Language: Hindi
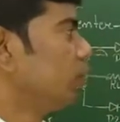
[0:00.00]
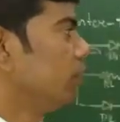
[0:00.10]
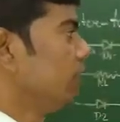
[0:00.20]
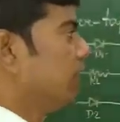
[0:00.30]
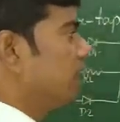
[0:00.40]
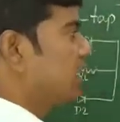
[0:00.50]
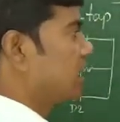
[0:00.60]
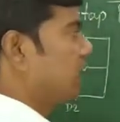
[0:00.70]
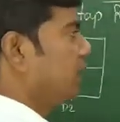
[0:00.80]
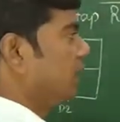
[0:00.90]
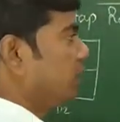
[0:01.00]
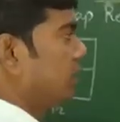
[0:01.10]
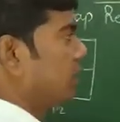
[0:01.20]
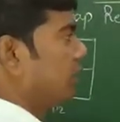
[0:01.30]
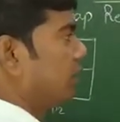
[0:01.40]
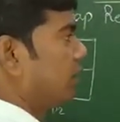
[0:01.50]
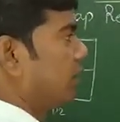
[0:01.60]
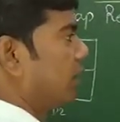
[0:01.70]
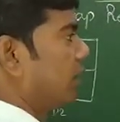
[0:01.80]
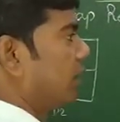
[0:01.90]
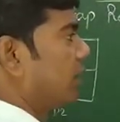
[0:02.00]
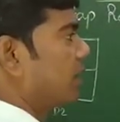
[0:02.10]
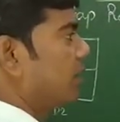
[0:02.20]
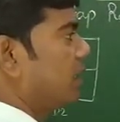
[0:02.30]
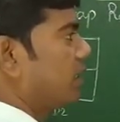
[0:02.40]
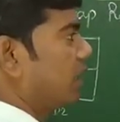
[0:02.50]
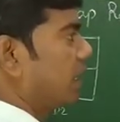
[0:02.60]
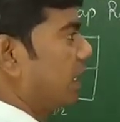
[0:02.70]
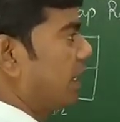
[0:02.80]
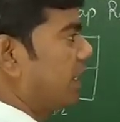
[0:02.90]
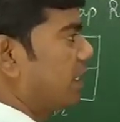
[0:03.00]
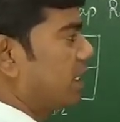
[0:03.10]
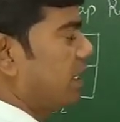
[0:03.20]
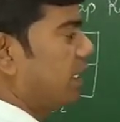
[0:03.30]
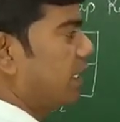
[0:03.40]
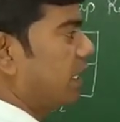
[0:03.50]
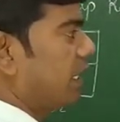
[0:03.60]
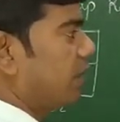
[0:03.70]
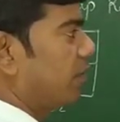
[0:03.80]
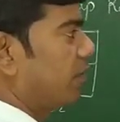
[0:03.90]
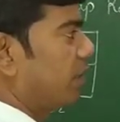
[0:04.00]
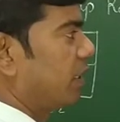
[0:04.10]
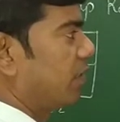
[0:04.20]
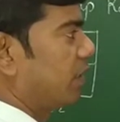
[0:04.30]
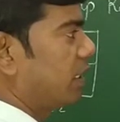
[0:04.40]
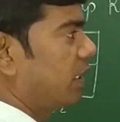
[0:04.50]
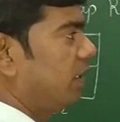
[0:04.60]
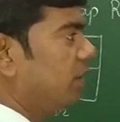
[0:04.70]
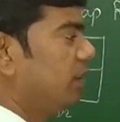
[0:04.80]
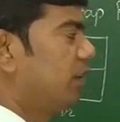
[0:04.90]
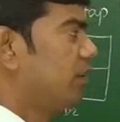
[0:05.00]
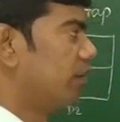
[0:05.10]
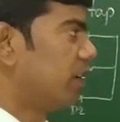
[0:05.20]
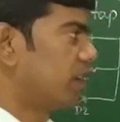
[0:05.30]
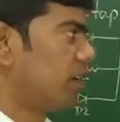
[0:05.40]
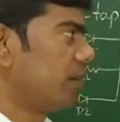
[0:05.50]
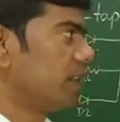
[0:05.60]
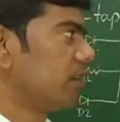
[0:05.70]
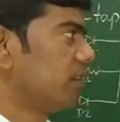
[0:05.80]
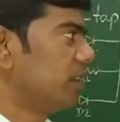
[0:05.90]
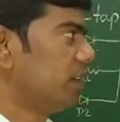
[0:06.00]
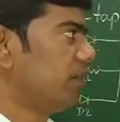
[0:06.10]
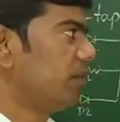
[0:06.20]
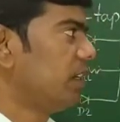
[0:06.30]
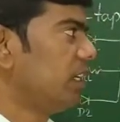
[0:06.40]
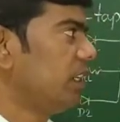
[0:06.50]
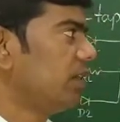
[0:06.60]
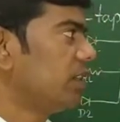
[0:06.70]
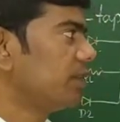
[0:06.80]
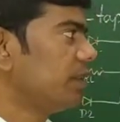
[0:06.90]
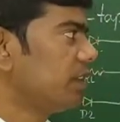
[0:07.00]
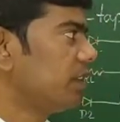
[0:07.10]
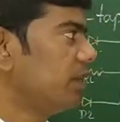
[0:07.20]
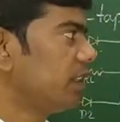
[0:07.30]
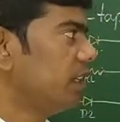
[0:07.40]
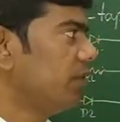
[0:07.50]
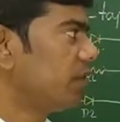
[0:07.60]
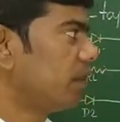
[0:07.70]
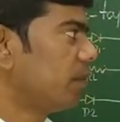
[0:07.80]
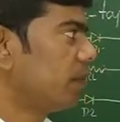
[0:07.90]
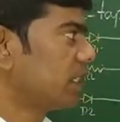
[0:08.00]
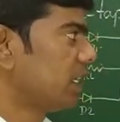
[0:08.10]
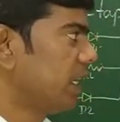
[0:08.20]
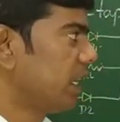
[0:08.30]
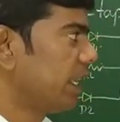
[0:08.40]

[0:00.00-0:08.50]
तो ये इसके लिए रिवर्स बाइस लेकिन इसके लिए क्या है डी वन के लिए फॉरवर्ड बाइस डी फोर के लिए रिवर्स बाइस और डी वन के लिए फॉरवर्ड बाइस